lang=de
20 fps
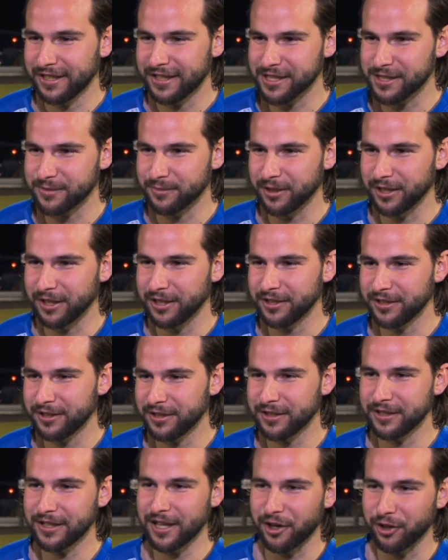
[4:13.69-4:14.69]
dass wir
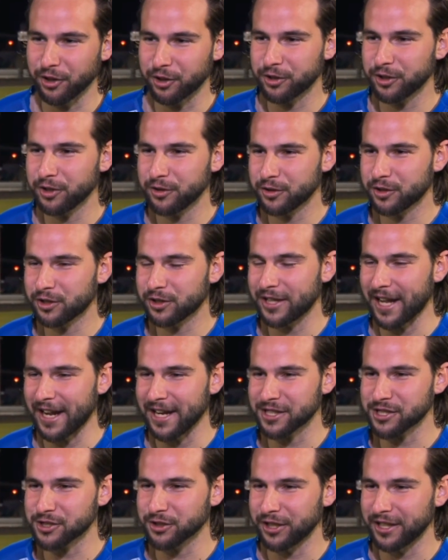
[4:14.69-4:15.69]
auch
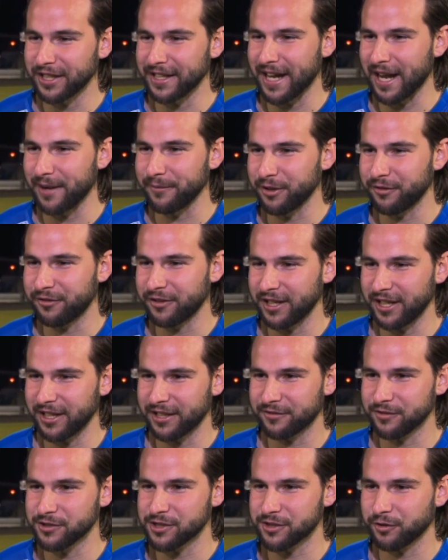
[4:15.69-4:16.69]
dank so einem Namen
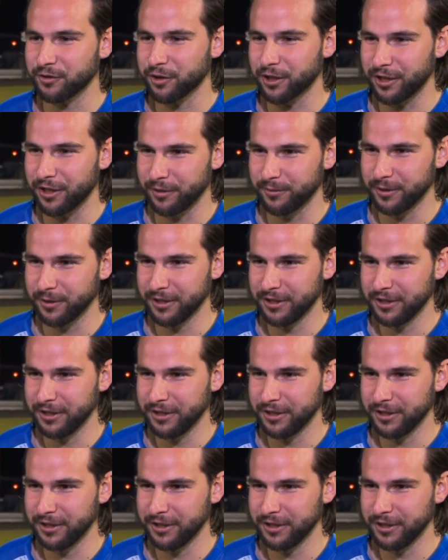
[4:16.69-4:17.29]
vielleicht was vorhaben.